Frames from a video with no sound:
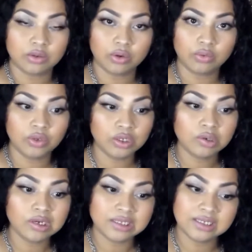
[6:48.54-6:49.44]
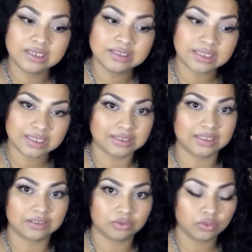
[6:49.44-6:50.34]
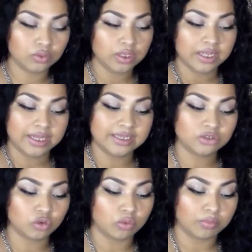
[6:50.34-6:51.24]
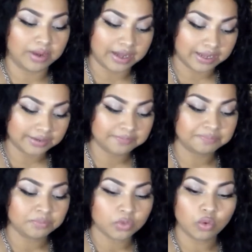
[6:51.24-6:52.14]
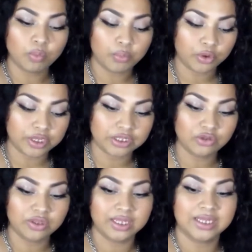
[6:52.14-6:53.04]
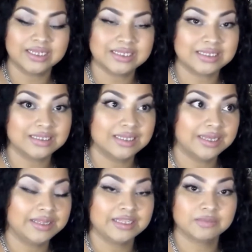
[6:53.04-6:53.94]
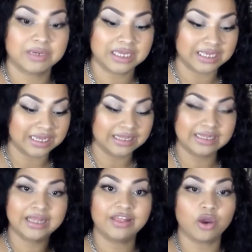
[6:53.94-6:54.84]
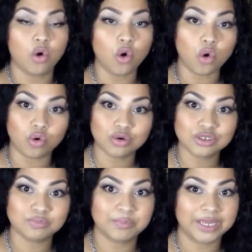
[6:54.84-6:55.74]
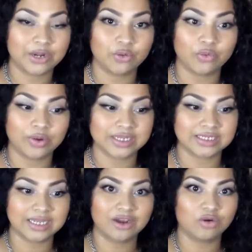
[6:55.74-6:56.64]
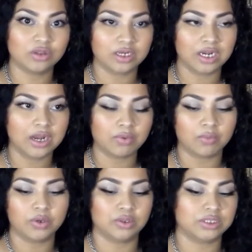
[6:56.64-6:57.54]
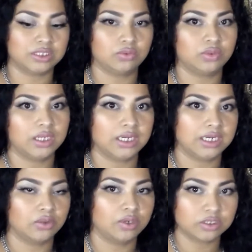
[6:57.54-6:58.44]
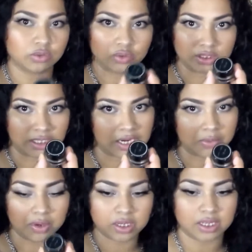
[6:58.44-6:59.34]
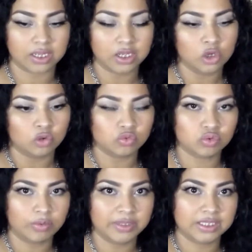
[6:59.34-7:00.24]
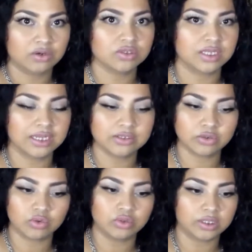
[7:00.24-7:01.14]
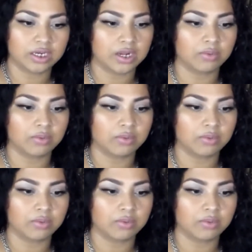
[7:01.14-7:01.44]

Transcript: lo único que tienes que hacer tú es tomar un poquito de, desmaquillante de ojos, pero que sea contra el agua. Bueno, si tu delineador es contra el agua, que usualmente los de gel son contra el